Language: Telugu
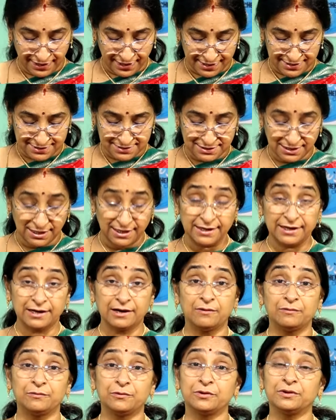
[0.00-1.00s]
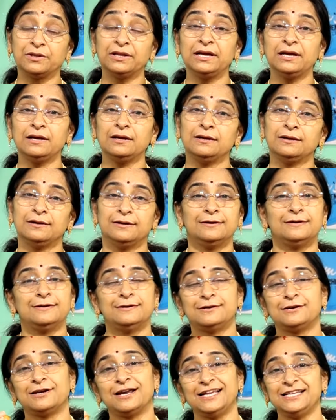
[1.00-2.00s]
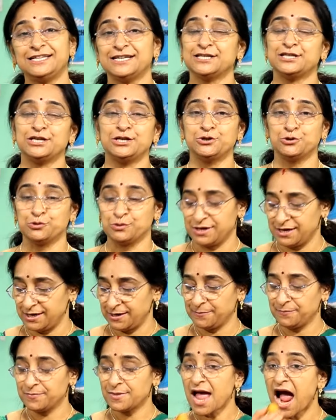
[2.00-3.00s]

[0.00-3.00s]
ఎక్సలెంట్గా ఉంటుంది ట్రై చేసి చూడండి